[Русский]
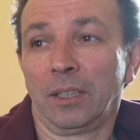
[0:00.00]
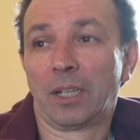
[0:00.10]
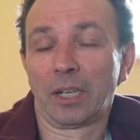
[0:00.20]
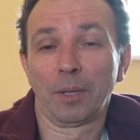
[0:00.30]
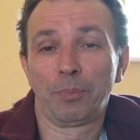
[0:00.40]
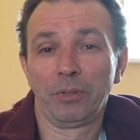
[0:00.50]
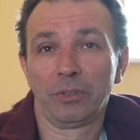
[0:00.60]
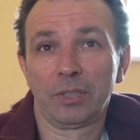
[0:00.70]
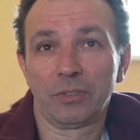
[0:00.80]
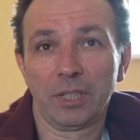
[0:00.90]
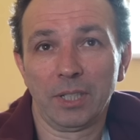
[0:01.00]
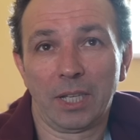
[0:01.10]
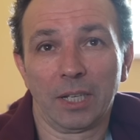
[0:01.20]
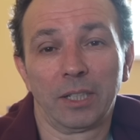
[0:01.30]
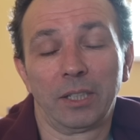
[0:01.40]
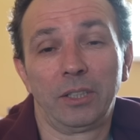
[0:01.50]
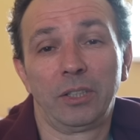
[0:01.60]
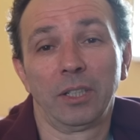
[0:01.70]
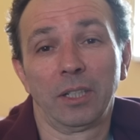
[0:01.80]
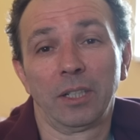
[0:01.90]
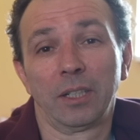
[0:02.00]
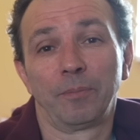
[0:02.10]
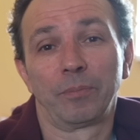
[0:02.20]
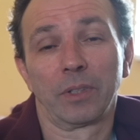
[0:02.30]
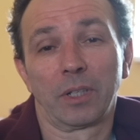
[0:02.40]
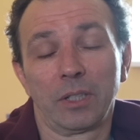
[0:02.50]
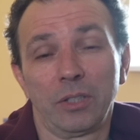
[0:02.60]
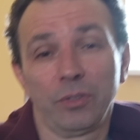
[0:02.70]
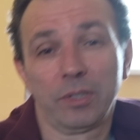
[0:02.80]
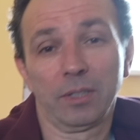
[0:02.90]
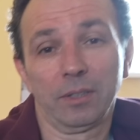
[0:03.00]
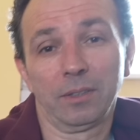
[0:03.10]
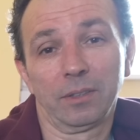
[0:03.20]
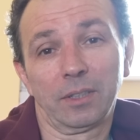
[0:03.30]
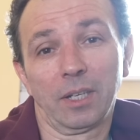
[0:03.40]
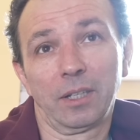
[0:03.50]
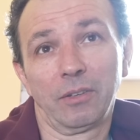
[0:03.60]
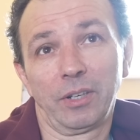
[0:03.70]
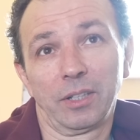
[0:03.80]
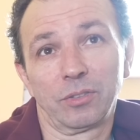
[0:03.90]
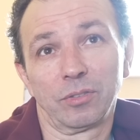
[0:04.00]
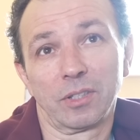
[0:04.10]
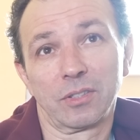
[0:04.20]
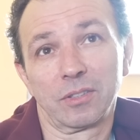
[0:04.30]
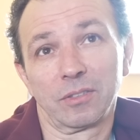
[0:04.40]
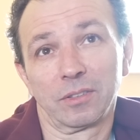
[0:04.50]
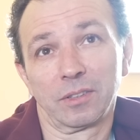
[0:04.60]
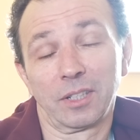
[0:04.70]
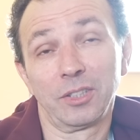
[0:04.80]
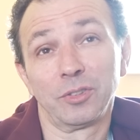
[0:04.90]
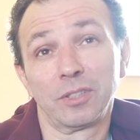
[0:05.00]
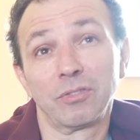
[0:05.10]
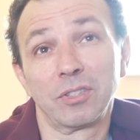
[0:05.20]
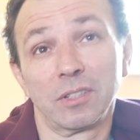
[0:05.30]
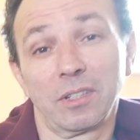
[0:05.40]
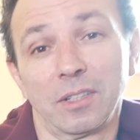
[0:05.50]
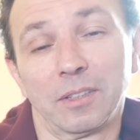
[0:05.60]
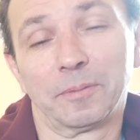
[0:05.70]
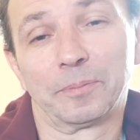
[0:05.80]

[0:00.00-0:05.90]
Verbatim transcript: Как я появился в цирке? Ну да. Я родился, как говорят у нас, родился в цирке.